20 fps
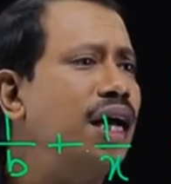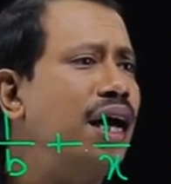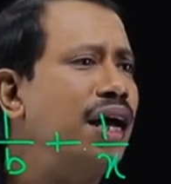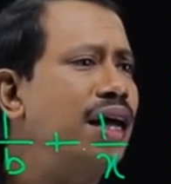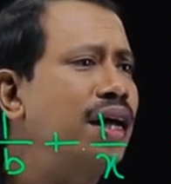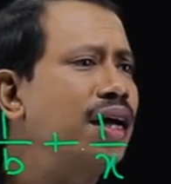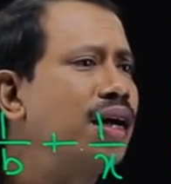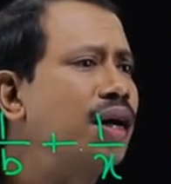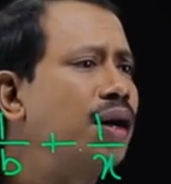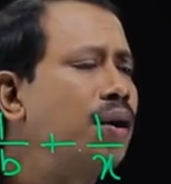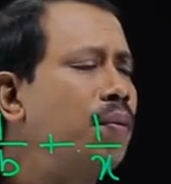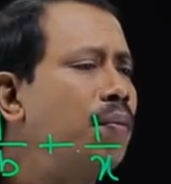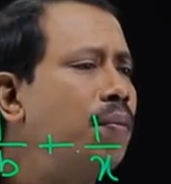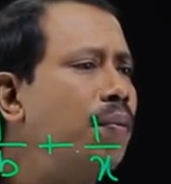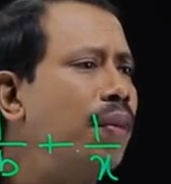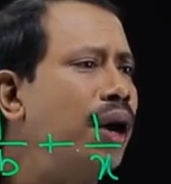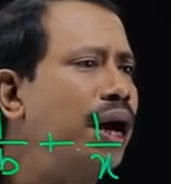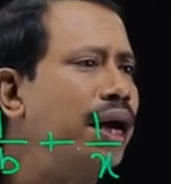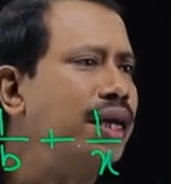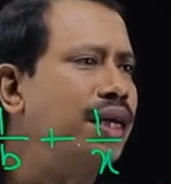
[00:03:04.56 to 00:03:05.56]
যায়
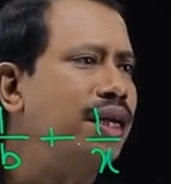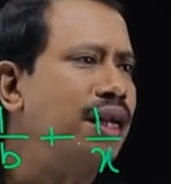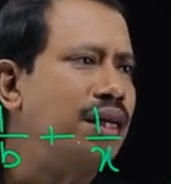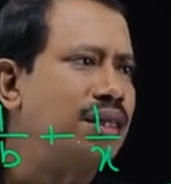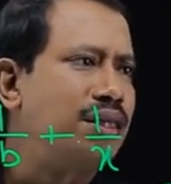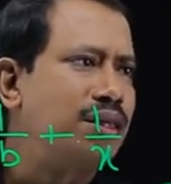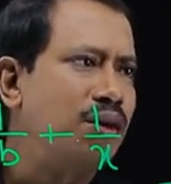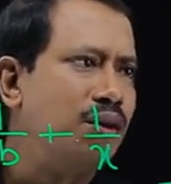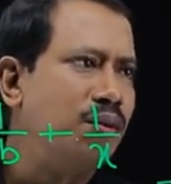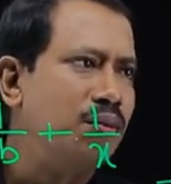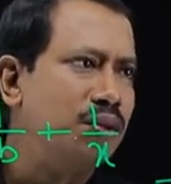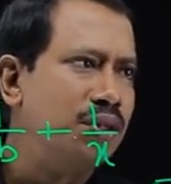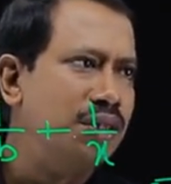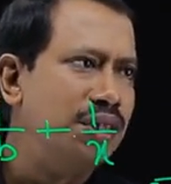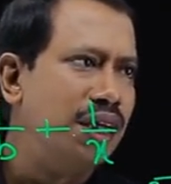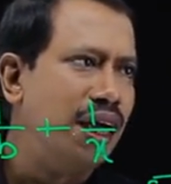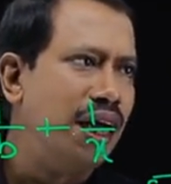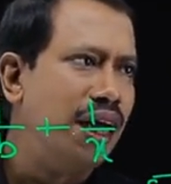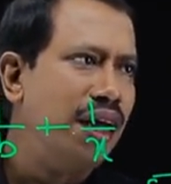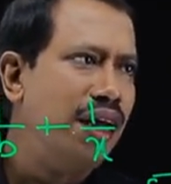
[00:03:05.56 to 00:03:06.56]
মাইনাস কমন
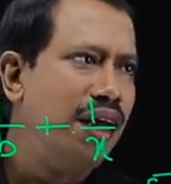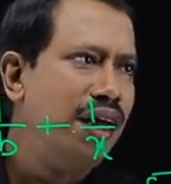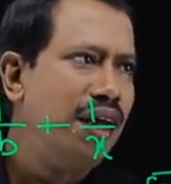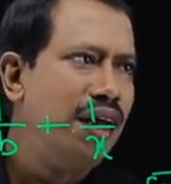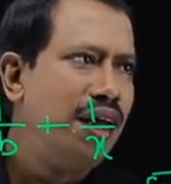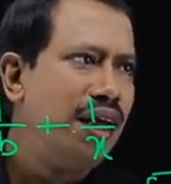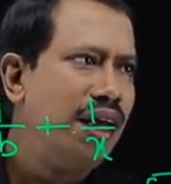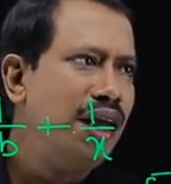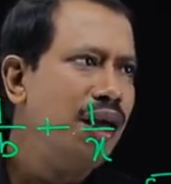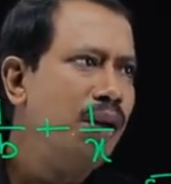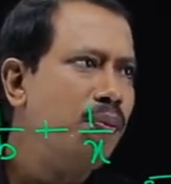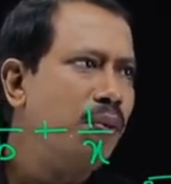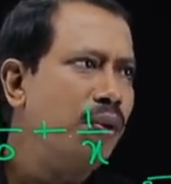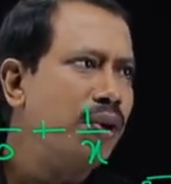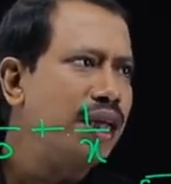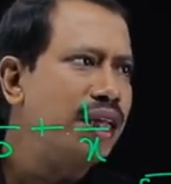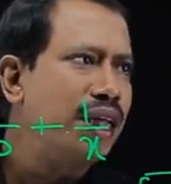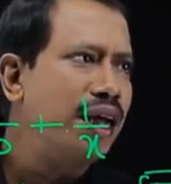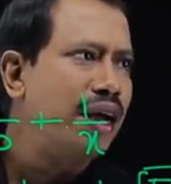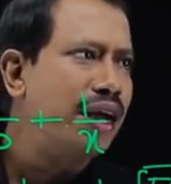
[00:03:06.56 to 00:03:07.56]
যায় কি
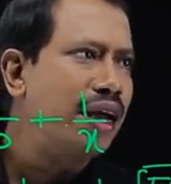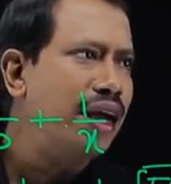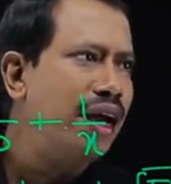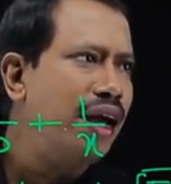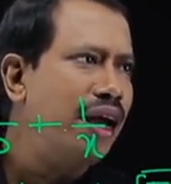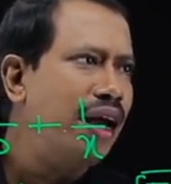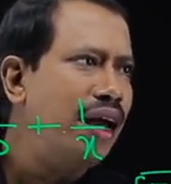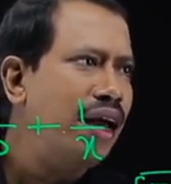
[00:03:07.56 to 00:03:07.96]
পড়ে থাকে